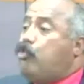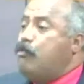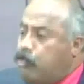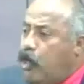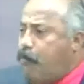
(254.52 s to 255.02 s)
todo el
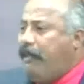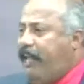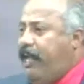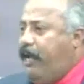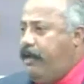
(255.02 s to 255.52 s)
mundo lo
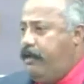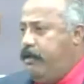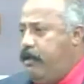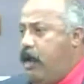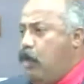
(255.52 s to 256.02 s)
patea,
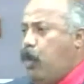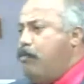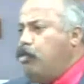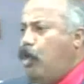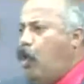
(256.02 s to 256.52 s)
todo el
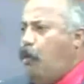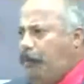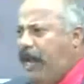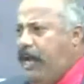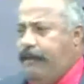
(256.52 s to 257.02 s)
mundo lo
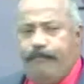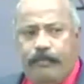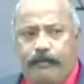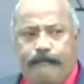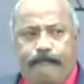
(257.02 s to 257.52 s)
golpea,
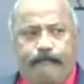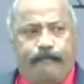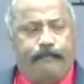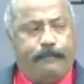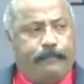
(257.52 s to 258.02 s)

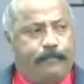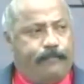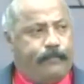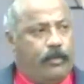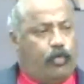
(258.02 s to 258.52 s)

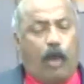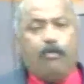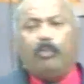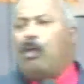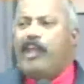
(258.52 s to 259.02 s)
todo el
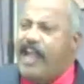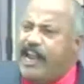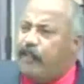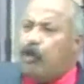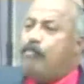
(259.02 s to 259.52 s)
mundo lo
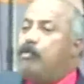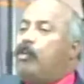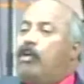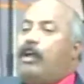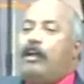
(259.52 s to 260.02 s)
hiere, todo el
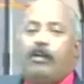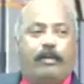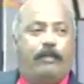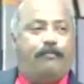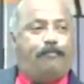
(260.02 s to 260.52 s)
mundo lo
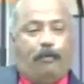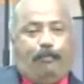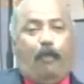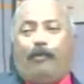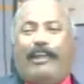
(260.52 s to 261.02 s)

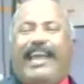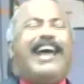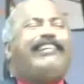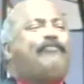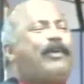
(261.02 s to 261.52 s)
¿Por,
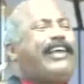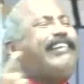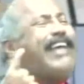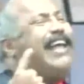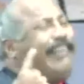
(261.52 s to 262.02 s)
qué,
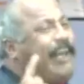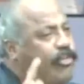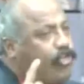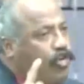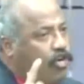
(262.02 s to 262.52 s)
se hace
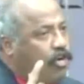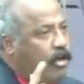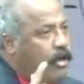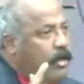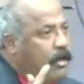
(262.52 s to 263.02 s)
eso?
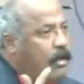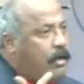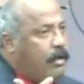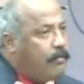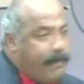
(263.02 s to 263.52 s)

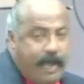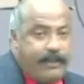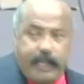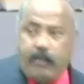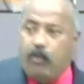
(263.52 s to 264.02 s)
Bien
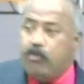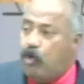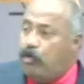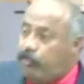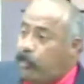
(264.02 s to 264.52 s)
dijo un
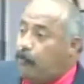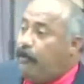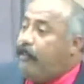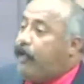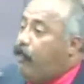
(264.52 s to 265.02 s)
conocido
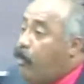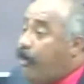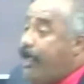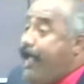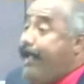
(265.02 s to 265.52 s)
predicador
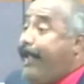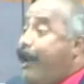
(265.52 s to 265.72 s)
que